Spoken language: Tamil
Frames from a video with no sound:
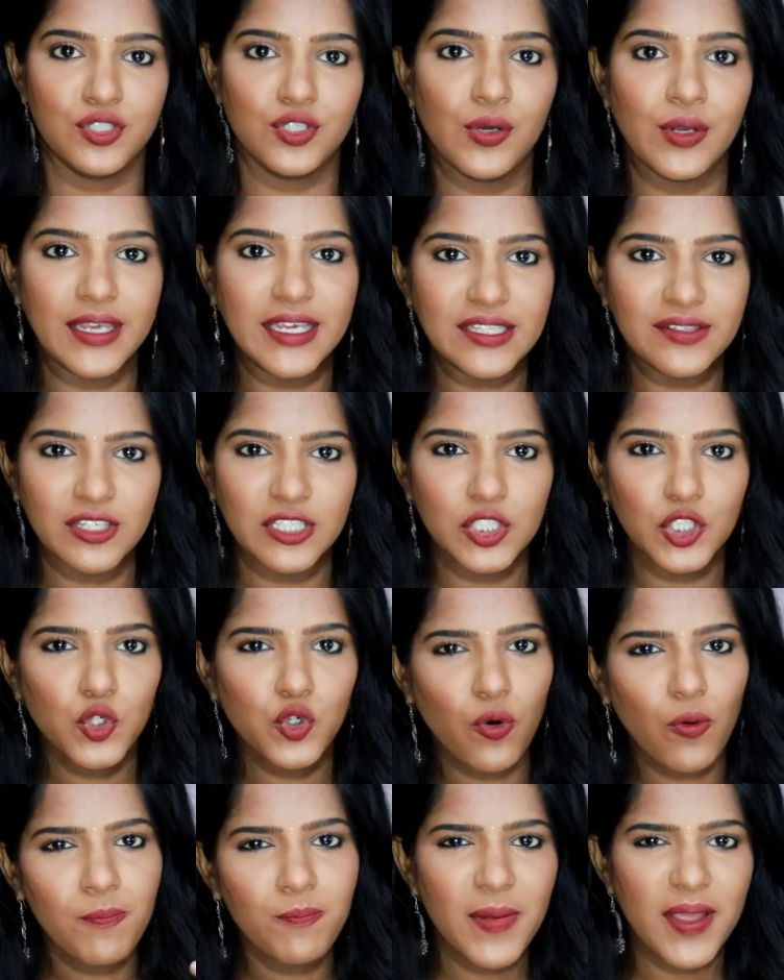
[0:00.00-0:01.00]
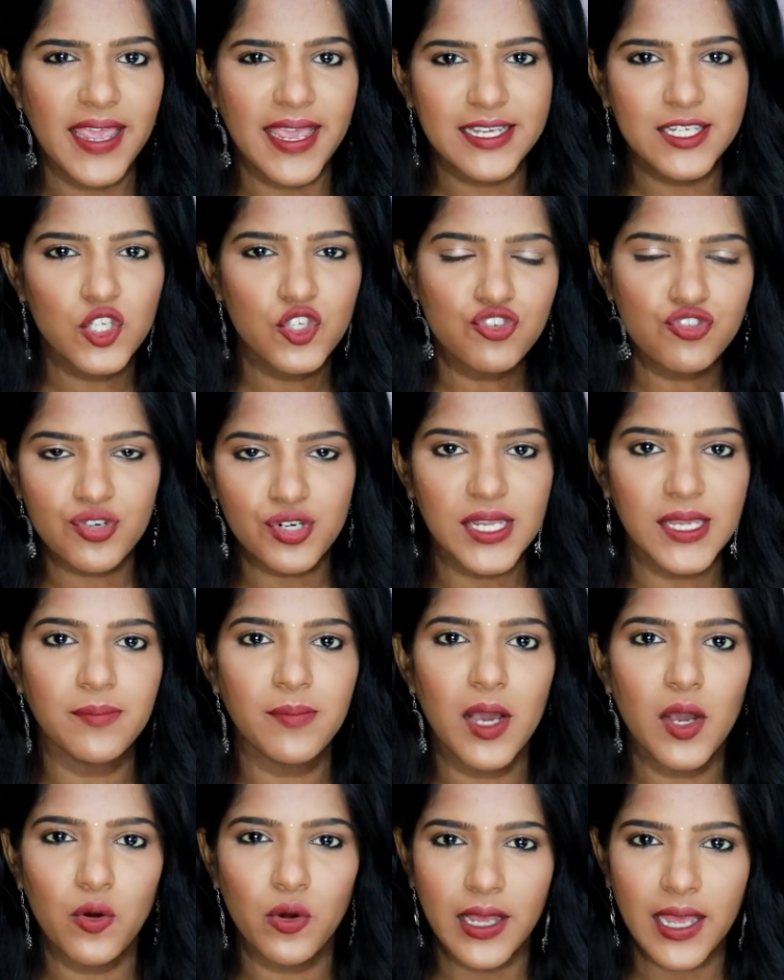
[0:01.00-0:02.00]
ஸோ இது வந்து ரொம்ப
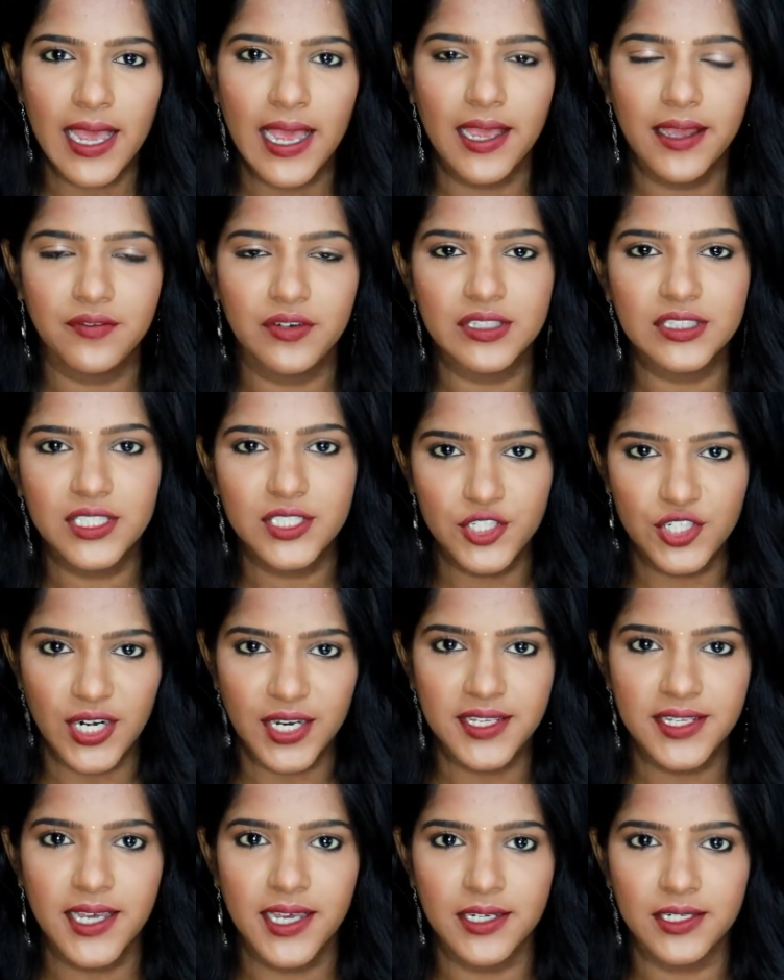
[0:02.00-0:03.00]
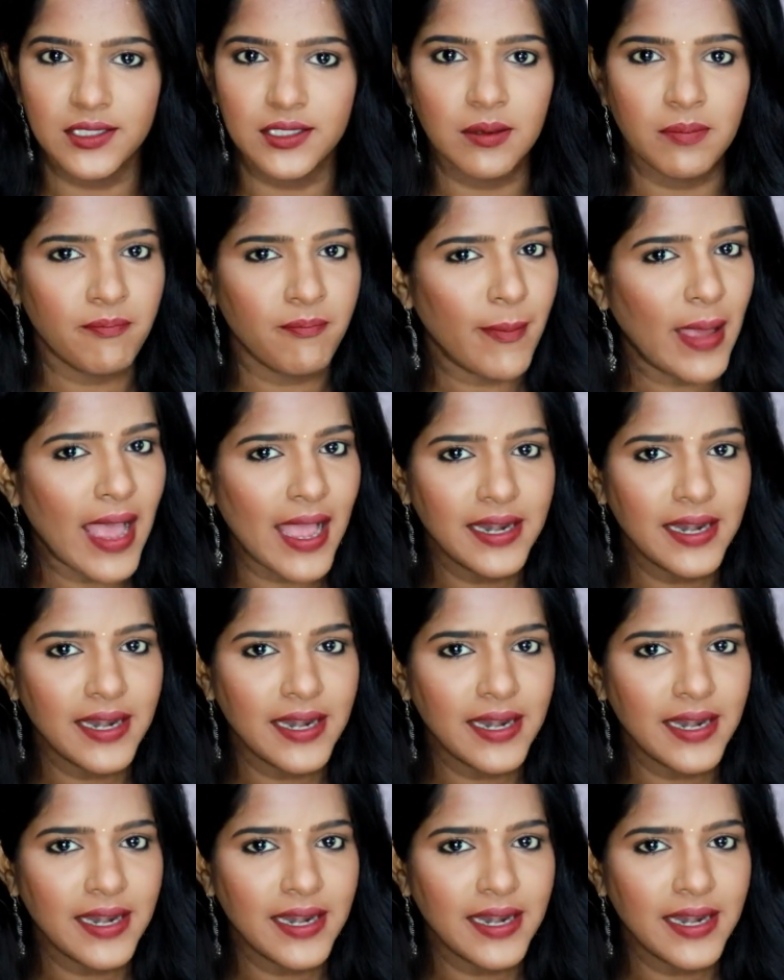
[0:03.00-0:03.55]
எக்ஸ்ட்ரீமாக உங்கள் ஹேர் வந்து ட்ரையாக இருக்குது